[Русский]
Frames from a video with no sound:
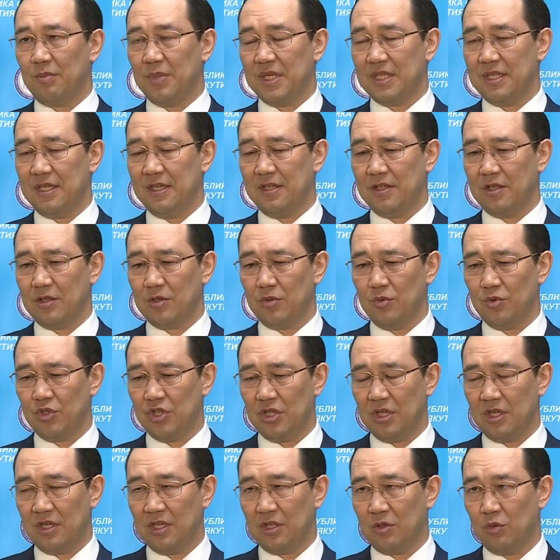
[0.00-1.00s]
В последних
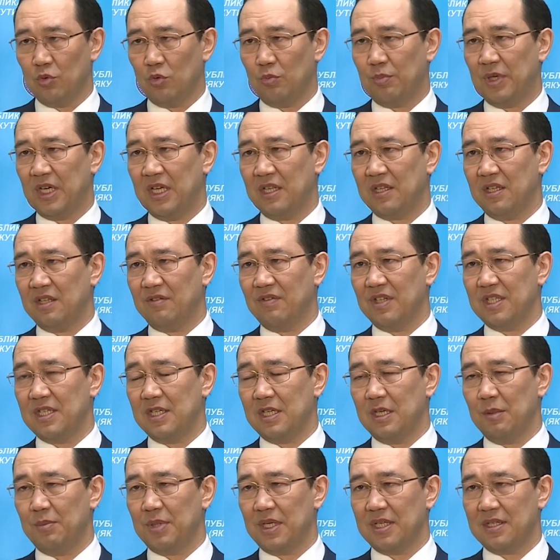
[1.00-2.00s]
случаях где-то ну, порядка
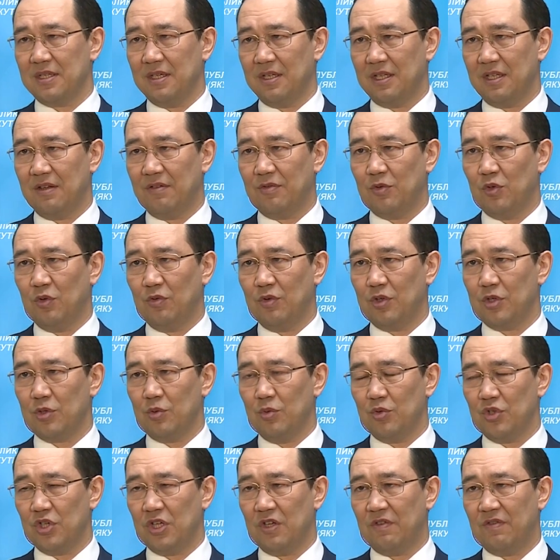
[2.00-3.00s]
20% новых
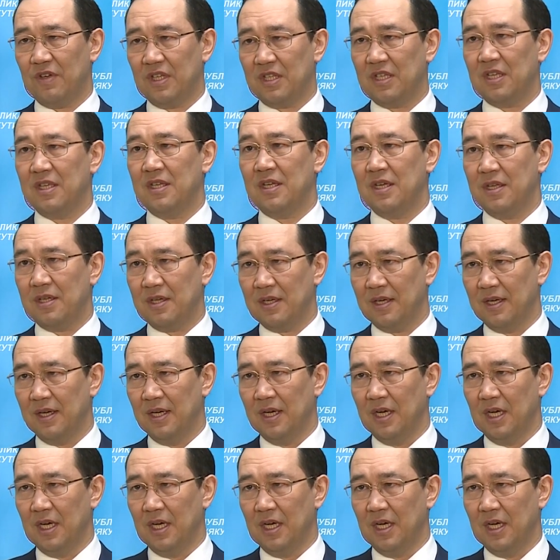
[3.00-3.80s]
случаев – это дети.